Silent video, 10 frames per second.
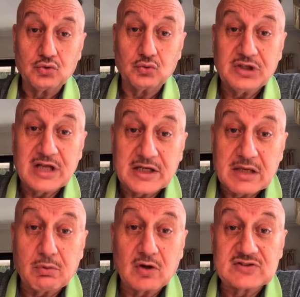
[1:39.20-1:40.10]
दुनिया
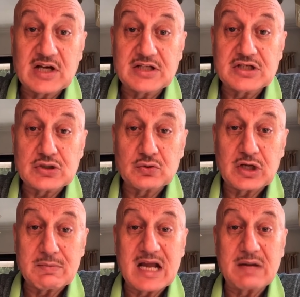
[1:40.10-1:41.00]
की बहुत सारी चीज़ों
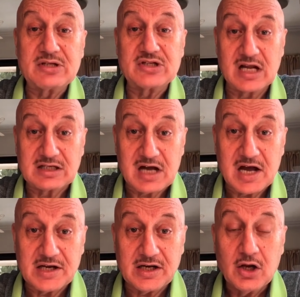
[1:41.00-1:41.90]
के बारे में
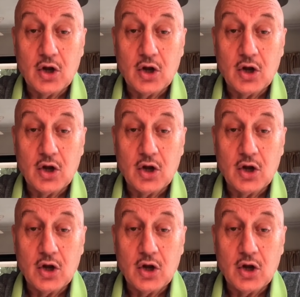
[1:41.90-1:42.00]
जानकारी